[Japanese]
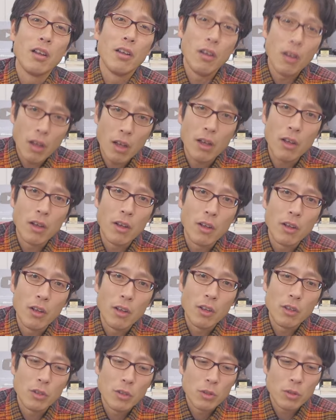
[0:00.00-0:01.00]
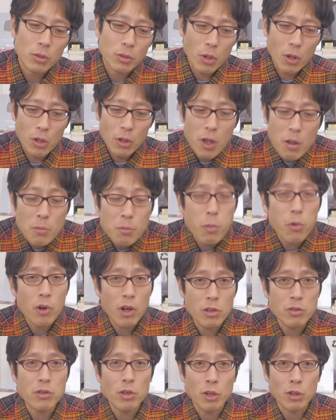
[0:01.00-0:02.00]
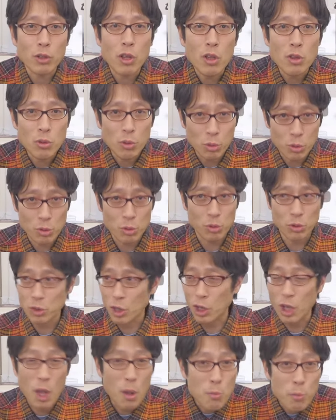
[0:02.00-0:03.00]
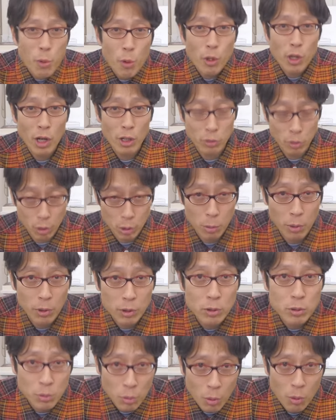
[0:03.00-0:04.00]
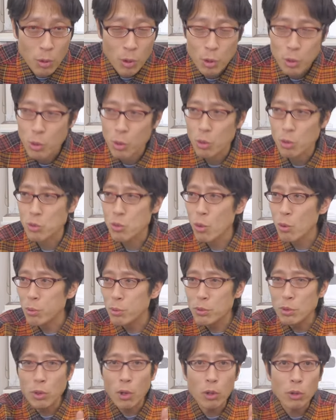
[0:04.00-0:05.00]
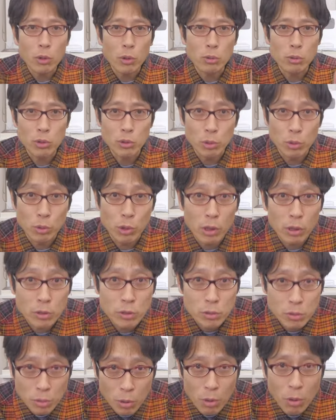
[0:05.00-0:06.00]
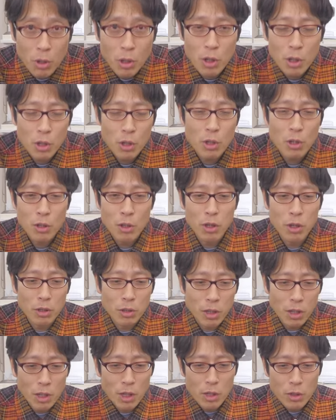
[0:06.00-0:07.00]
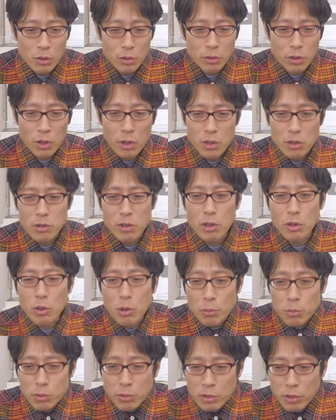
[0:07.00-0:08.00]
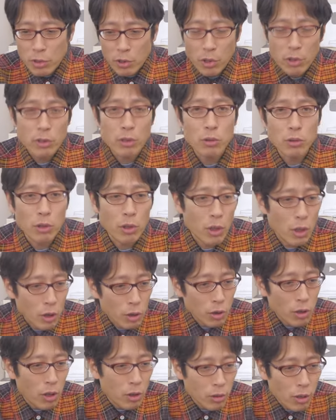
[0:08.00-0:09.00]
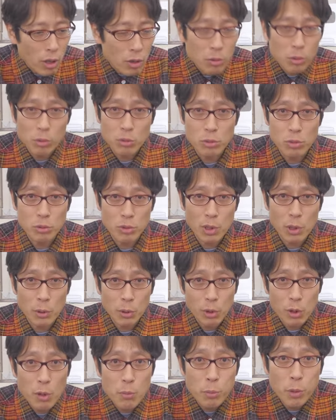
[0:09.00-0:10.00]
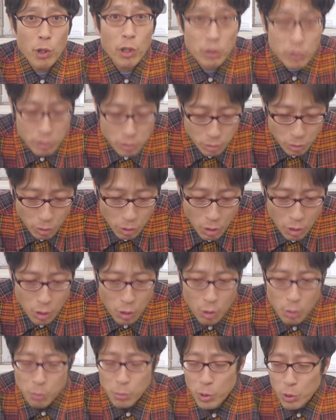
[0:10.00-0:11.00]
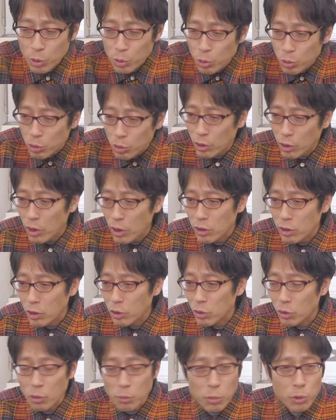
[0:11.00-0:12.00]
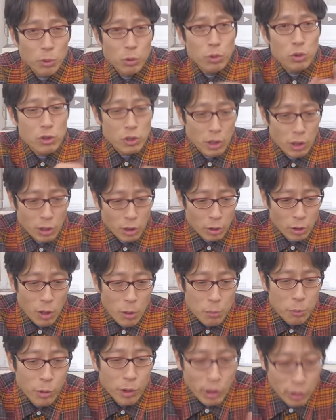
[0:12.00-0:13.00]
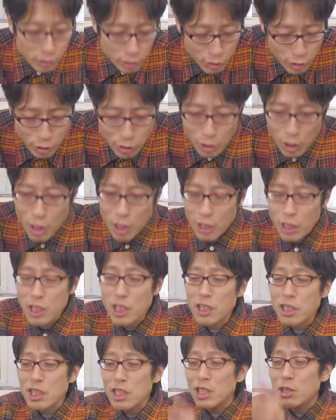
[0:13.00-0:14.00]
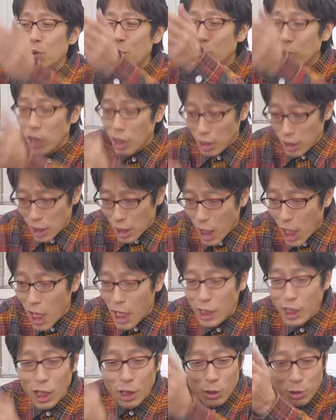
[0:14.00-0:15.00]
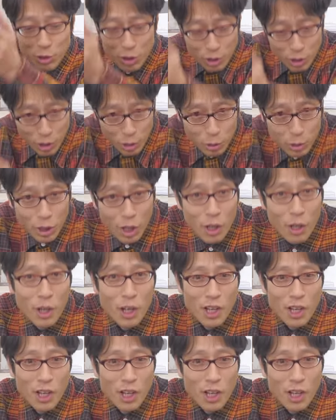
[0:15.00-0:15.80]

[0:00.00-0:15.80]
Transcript: だって憲法学者が天皇の存在憲法違反だったわけですよ。いやいや、条文に書いてあるんですけどって話ですよ。だって政教分離で書いてあるから天皇の存在は憲法違反ですと。平等って書いてあるのに平等じゃないから憲法違反です。いやいや、一条なんに書いてあるんですけどって。